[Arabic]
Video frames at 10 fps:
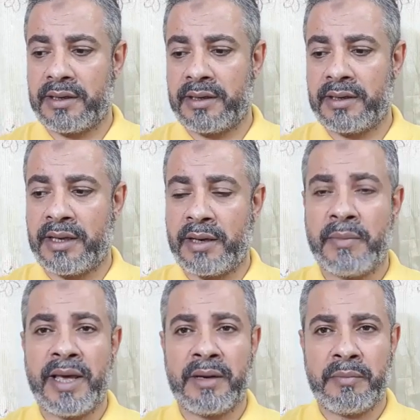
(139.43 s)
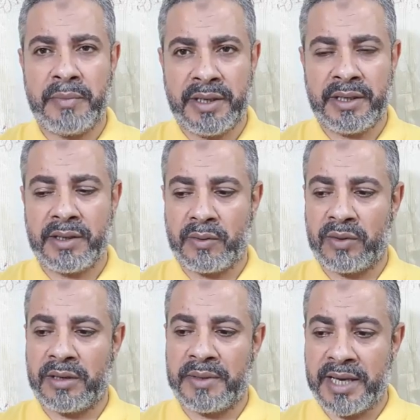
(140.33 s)
آه، المال مني
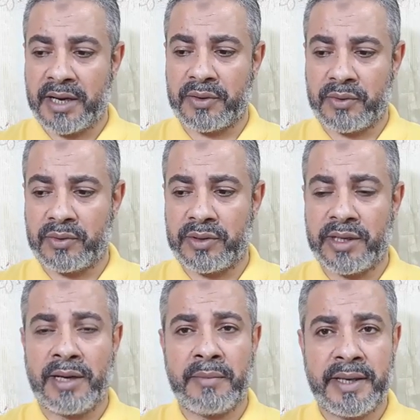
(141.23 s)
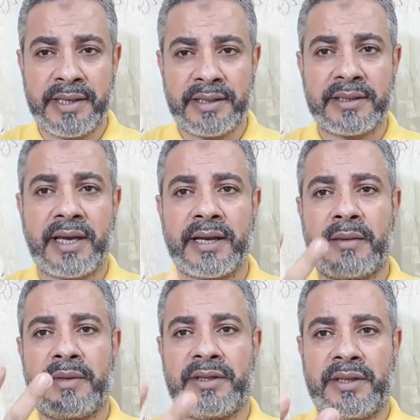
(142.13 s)
واللي بياخذه الميت
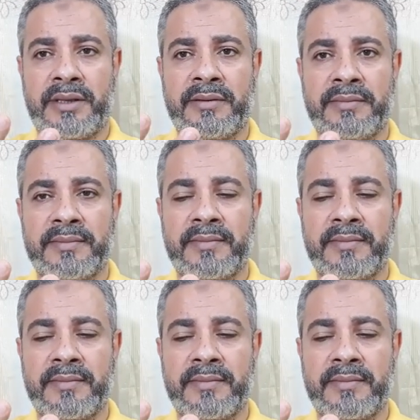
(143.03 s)
حاجة من اتنين